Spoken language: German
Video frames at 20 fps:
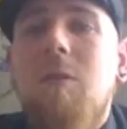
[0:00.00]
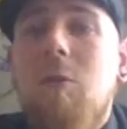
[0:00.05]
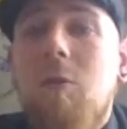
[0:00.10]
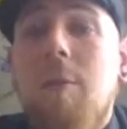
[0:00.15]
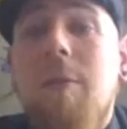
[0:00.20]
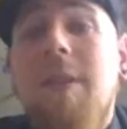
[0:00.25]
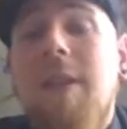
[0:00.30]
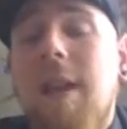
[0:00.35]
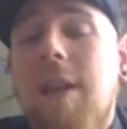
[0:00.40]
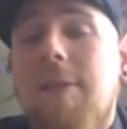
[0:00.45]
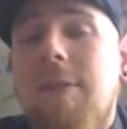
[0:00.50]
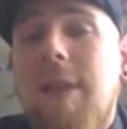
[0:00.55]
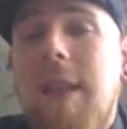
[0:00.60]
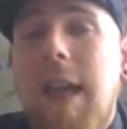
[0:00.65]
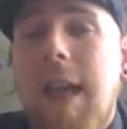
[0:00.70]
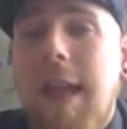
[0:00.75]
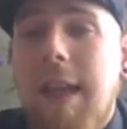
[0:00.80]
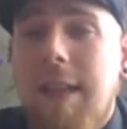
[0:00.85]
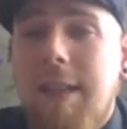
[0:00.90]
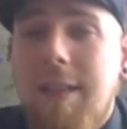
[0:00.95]

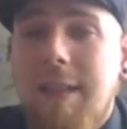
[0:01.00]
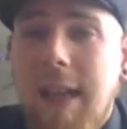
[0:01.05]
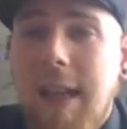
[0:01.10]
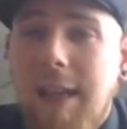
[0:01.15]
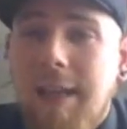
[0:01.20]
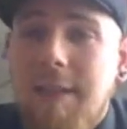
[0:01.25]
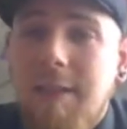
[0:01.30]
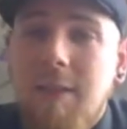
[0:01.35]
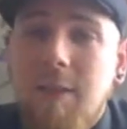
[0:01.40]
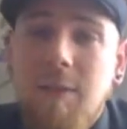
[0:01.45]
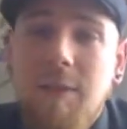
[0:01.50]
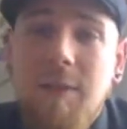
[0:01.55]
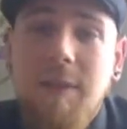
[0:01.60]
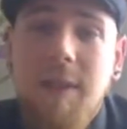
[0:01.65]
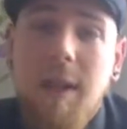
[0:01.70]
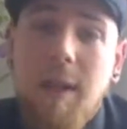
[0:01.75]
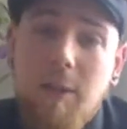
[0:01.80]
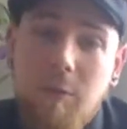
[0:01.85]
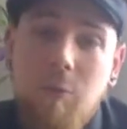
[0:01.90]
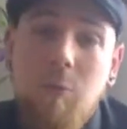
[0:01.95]
Dokumentarfilmer Alan Yates und
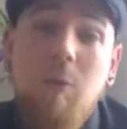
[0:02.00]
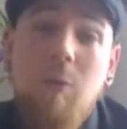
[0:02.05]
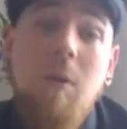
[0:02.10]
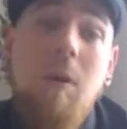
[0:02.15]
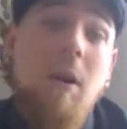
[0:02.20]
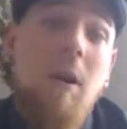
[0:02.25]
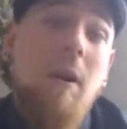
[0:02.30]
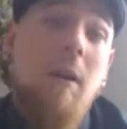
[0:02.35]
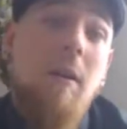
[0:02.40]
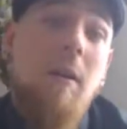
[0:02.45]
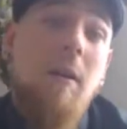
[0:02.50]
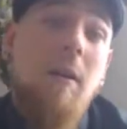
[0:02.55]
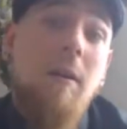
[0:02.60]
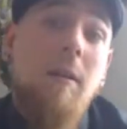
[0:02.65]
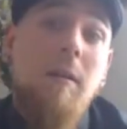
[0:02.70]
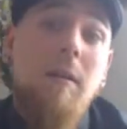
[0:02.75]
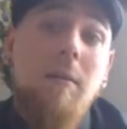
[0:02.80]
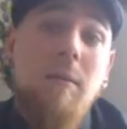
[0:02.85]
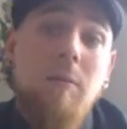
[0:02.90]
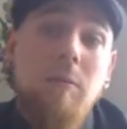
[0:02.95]
seiner Crew
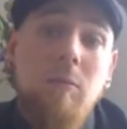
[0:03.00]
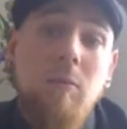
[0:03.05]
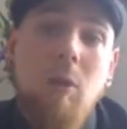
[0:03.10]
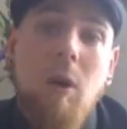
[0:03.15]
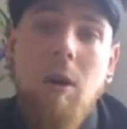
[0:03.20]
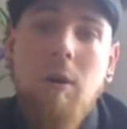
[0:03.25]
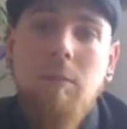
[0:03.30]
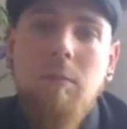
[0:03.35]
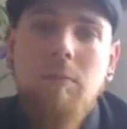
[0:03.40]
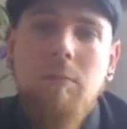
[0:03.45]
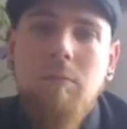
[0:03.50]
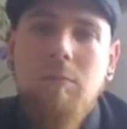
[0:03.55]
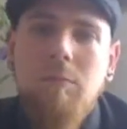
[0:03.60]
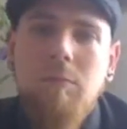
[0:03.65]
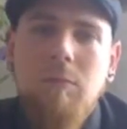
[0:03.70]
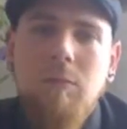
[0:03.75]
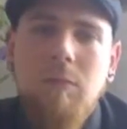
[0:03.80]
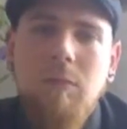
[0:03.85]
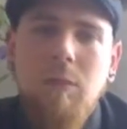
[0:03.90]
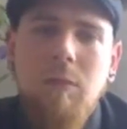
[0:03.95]
äh, ja,
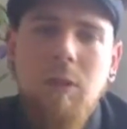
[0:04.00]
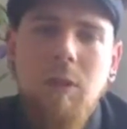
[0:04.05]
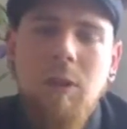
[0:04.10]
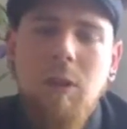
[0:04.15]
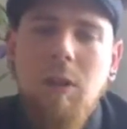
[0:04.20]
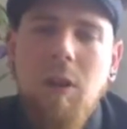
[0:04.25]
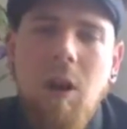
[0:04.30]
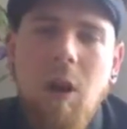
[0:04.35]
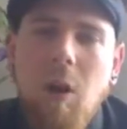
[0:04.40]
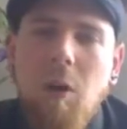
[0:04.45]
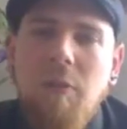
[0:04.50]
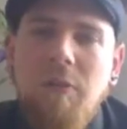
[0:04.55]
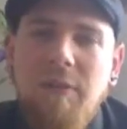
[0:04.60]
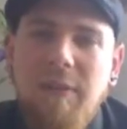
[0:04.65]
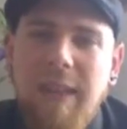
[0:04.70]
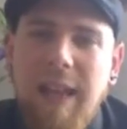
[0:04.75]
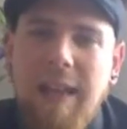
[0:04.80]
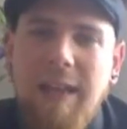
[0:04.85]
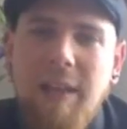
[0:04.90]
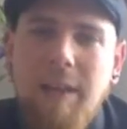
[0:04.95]

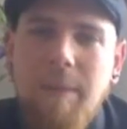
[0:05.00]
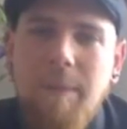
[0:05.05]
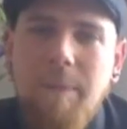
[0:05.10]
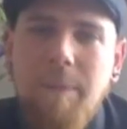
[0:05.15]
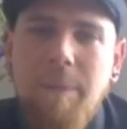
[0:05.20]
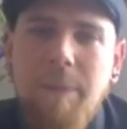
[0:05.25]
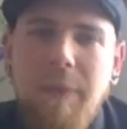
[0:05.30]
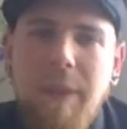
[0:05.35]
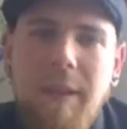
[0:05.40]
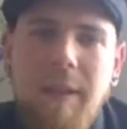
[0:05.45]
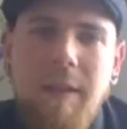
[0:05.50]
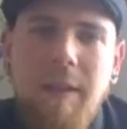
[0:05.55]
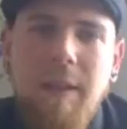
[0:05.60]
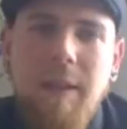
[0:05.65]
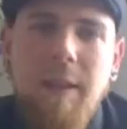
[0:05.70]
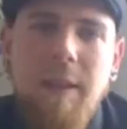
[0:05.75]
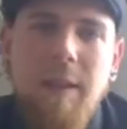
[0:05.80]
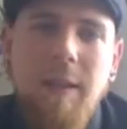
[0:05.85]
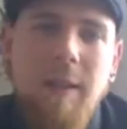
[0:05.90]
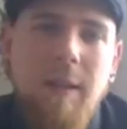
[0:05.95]
aufdecken.
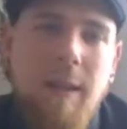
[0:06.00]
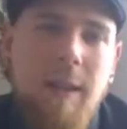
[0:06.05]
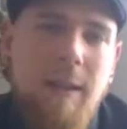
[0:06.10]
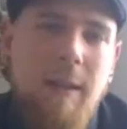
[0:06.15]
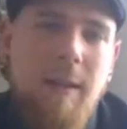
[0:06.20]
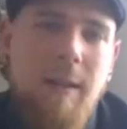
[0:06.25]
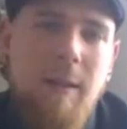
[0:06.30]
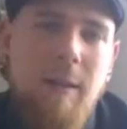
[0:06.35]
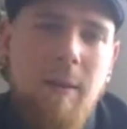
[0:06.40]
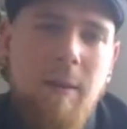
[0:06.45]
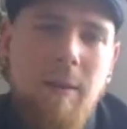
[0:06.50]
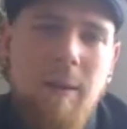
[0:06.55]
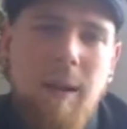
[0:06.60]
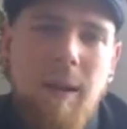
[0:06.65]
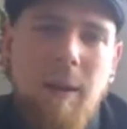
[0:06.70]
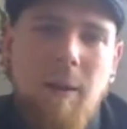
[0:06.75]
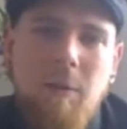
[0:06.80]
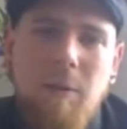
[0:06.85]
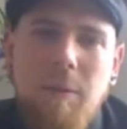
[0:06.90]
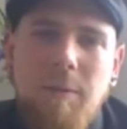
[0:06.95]
Äh,
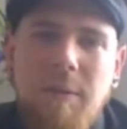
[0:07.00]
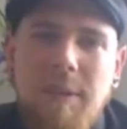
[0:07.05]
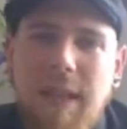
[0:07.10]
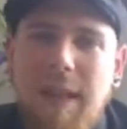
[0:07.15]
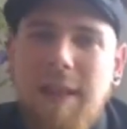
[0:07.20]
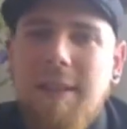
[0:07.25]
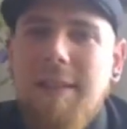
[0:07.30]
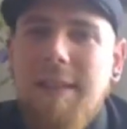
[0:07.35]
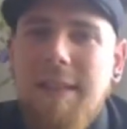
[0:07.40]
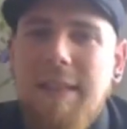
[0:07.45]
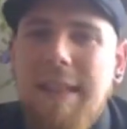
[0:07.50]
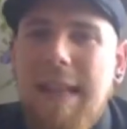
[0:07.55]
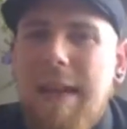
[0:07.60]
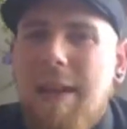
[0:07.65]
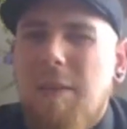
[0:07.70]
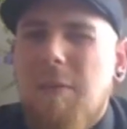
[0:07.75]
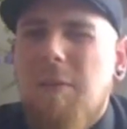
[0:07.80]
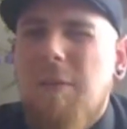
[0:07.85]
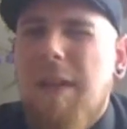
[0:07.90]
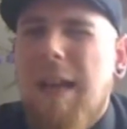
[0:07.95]
ja, und ihm zeichnet sich
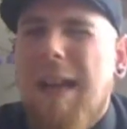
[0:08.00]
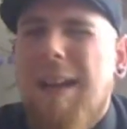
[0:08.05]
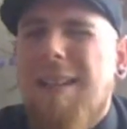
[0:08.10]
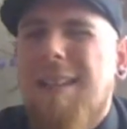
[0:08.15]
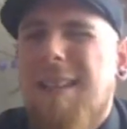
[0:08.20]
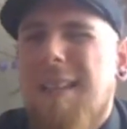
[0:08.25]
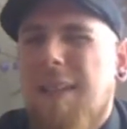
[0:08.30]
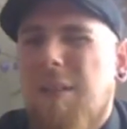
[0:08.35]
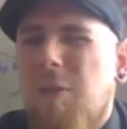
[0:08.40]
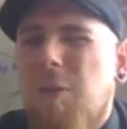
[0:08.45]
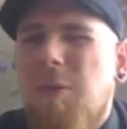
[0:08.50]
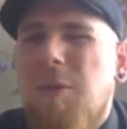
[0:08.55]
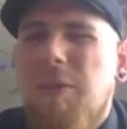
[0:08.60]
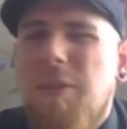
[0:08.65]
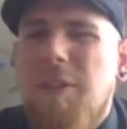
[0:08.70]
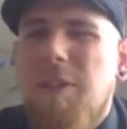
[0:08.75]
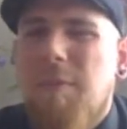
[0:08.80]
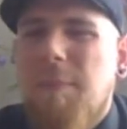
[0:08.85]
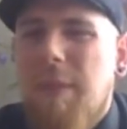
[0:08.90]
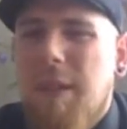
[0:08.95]
nach und nach ein sehr
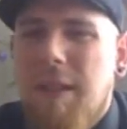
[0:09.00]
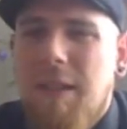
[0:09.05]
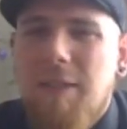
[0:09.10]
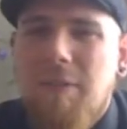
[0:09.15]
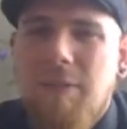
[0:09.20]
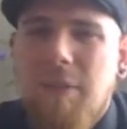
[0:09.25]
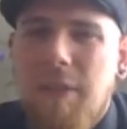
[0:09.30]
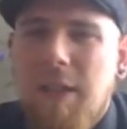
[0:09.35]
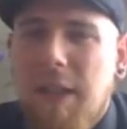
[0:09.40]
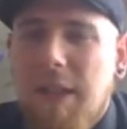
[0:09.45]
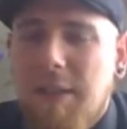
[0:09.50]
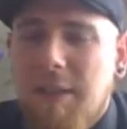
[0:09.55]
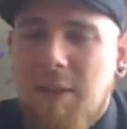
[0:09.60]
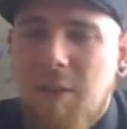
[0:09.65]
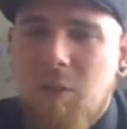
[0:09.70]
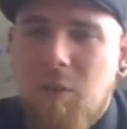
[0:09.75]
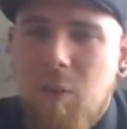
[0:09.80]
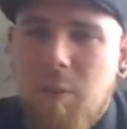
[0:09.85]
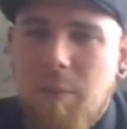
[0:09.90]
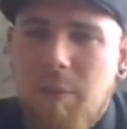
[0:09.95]
düsteres Bild von der
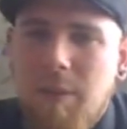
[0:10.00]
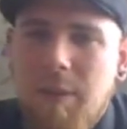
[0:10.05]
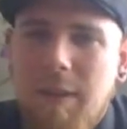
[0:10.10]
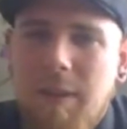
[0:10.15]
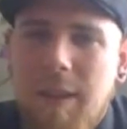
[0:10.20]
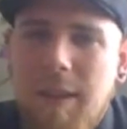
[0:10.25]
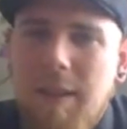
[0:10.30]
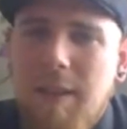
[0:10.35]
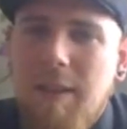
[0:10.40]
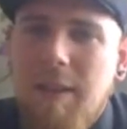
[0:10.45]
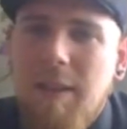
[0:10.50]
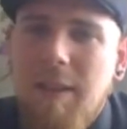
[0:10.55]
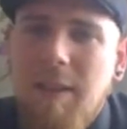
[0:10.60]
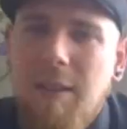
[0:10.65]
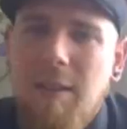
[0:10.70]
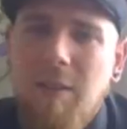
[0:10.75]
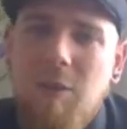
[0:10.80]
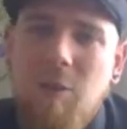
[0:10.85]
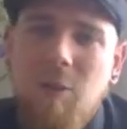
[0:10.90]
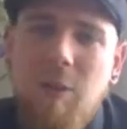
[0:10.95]
ganzen Truppe, denn
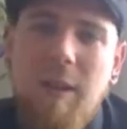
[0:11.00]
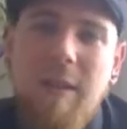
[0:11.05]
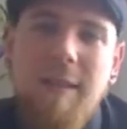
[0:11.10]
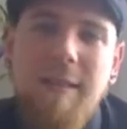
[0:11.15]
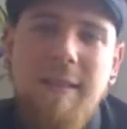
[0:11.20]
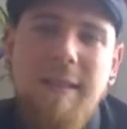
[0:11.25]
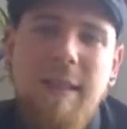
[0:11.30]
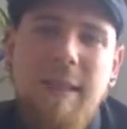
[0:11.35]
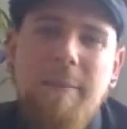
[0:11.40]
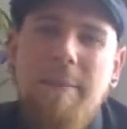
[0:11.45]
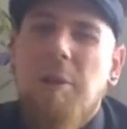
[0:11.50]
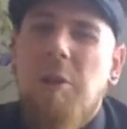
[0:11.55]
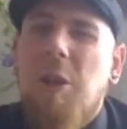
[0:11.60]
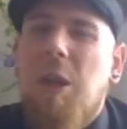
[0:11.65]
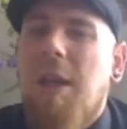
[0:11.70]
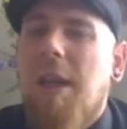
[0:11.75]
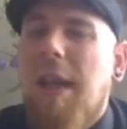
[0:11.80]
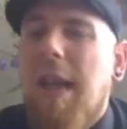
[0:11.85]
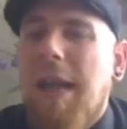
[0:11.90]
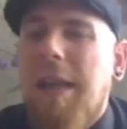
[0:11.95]
die Journalisten haben
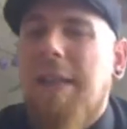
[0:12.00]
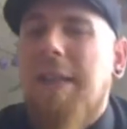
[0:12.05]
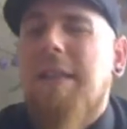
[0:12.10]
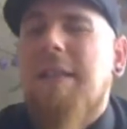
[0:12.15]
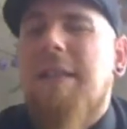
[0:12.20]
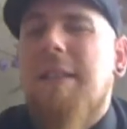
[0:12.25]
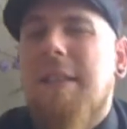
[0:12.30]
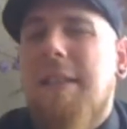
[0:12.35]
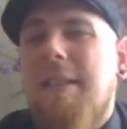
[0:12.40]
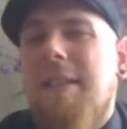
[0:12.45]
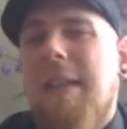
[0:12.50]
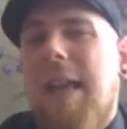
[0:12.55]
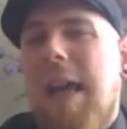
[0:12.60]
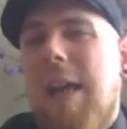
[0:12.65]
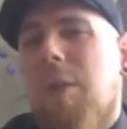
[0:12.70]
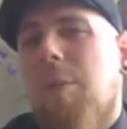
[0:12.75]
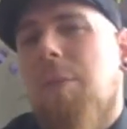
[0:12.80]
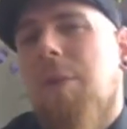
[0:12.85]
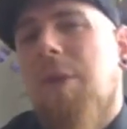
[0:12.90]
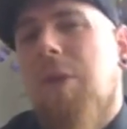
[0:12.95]
anscheinend einiges
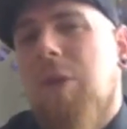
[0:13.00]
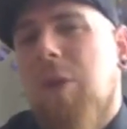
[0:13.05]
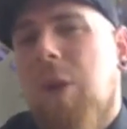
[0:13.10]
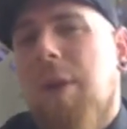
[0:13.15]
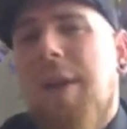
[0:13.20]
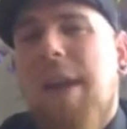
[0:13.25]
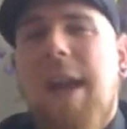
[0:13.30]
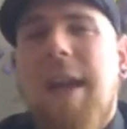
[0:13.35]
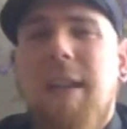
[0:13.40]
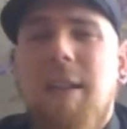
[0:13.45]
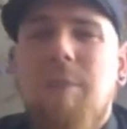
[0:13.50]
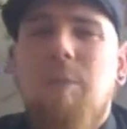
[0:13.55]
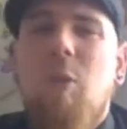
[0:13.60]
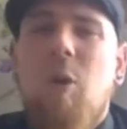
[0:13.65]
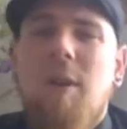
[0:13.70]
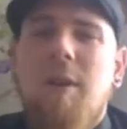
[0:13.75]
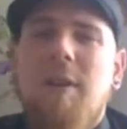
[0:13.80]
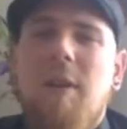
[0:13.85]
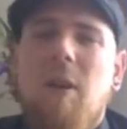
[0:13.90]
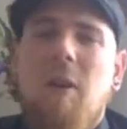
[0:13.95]
getan, um den Zorn der
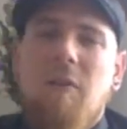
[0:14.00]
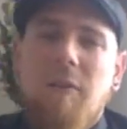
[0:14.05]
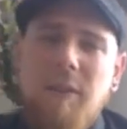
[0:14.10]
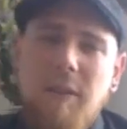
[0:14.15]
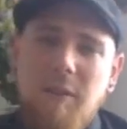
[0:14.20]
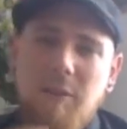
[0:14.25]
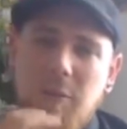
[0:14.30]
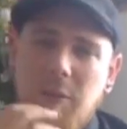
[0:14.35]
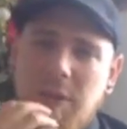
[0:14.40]
Eingeborenen auf sich zu